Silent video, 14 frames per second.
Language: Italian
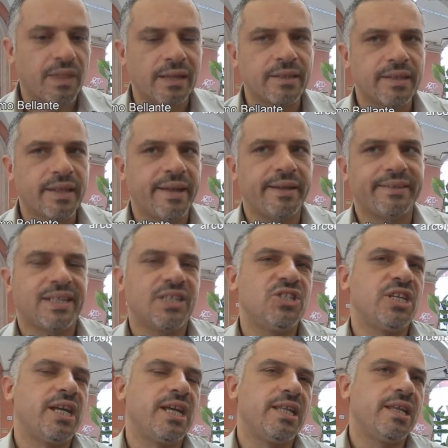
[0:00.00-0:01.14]
tante
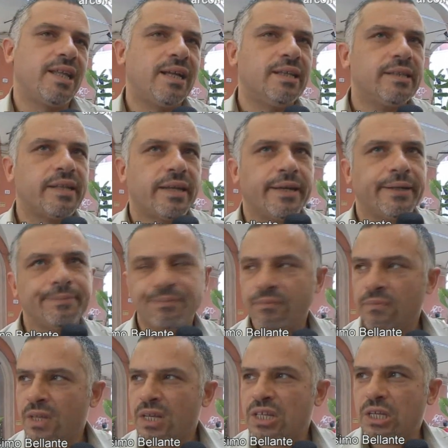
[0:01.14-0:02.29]
tragedie, tante
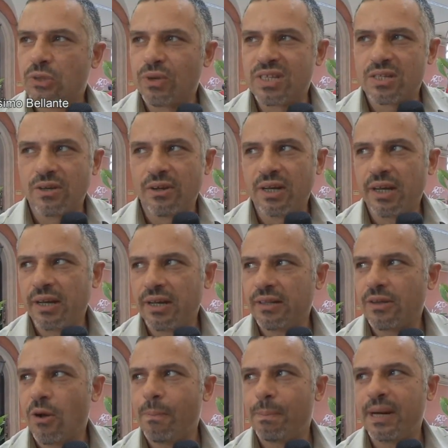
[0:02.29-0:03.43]
situazioni
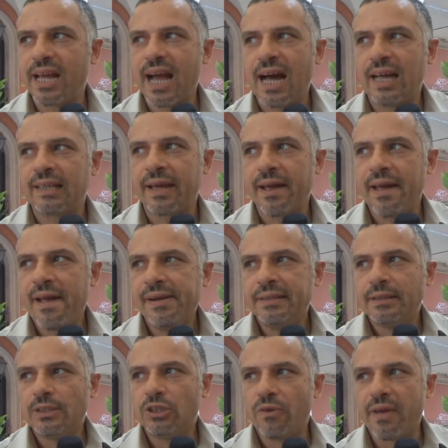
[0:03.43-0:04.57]
complicate
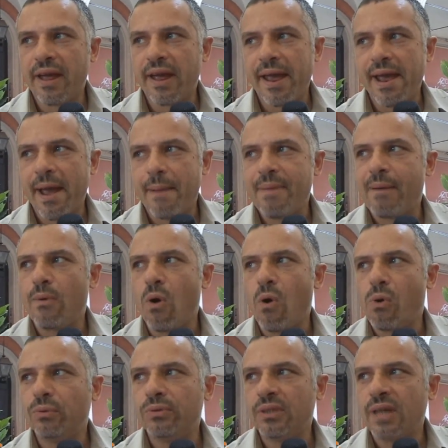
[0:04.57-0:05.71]
dove abbiamo